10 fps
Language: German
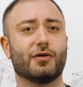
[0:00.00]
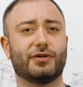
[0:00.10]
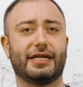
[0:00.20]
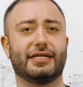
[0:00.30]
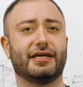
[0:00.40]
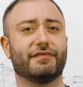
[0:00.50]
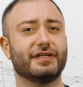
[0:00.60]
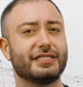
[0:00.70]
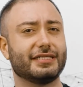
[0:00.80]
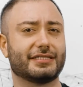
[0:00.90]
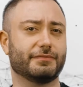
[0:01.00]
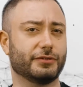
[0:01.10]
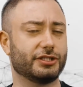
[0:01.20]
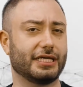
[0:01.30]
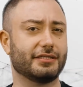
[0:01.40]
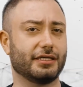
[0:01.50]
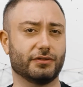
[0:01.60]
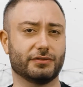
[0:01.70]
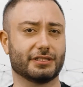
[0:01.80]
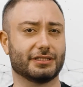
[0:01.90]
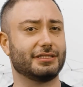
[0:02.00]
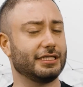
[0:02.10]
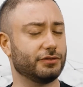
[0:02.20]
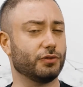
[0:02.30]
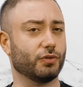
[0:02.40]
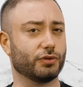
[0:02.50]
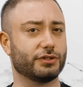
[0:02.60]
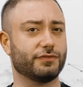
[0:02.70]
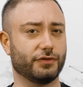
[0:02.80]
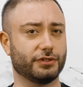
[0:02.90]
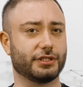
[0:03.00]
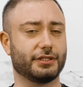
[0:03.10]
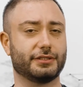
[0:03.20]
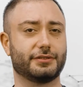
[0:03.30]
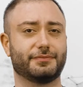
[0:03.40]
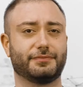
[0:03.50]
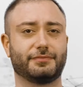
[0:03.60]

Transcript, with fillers: und einer der wichtigsten Bestandteile unseres technologischen Fortschrittes.